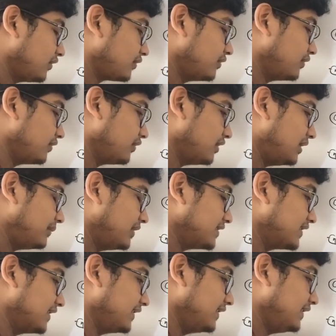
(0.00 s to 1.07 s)
লক্ষ্য করো আমরা
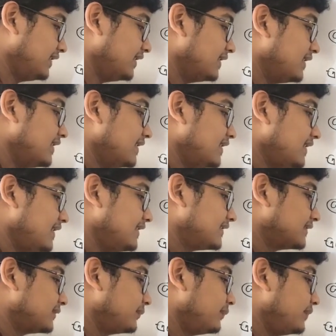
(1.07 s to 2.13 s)
জানি এস
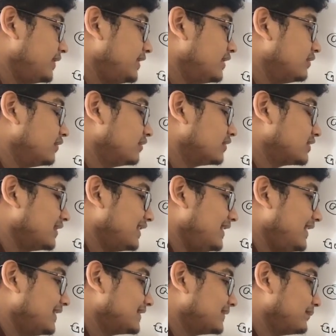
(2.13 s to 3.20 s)
পি ইকুয়াল টু হচ্ছে
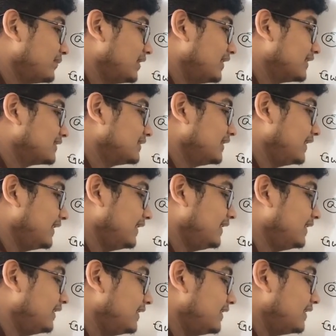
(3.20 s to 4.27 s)
এক্স প্লাস এ
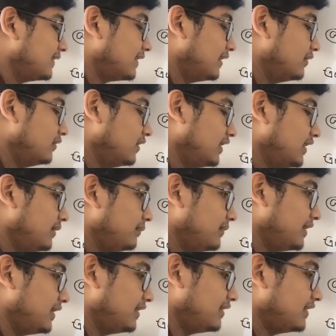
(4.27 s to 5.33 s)
তাহলে
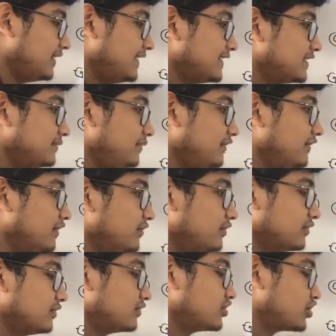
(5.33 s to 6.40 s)
বা এসপির ভ্যালু
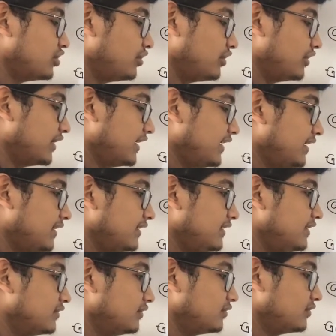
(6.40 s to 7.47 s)
কত ছয়
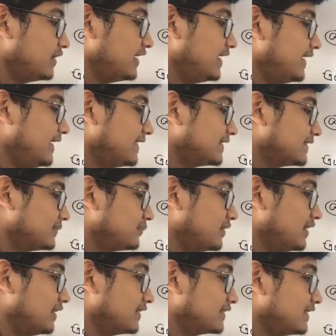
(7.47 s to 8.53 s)
ইকুয়াল টু এক্স
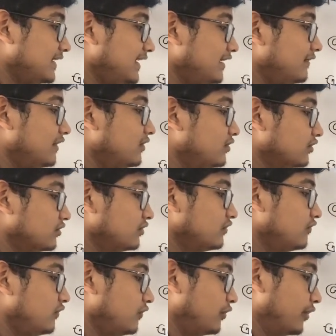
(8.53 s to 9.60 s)
প্লাস এর ভ্যালু কত
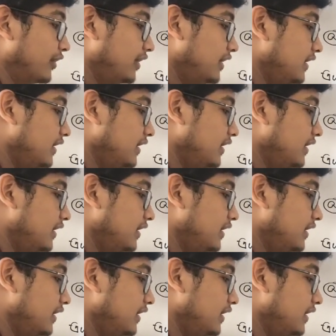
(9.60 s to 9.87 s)
ফোর